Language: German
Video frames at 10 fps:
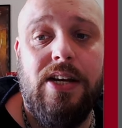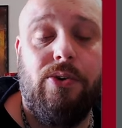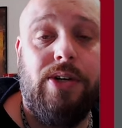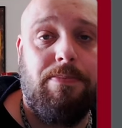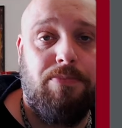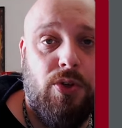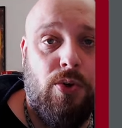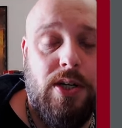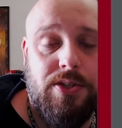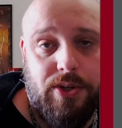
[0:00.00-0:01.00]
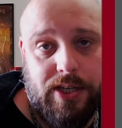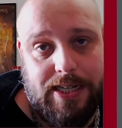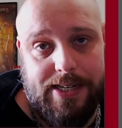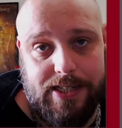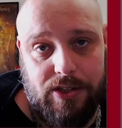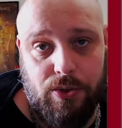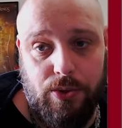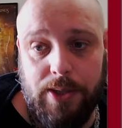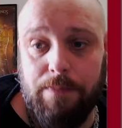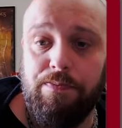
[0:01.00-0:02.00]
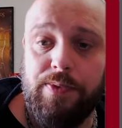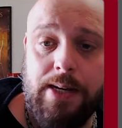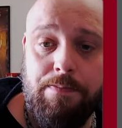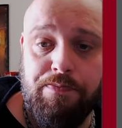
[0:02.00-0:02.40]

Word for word: und ab 0 ist euer Charakter tot. Ja,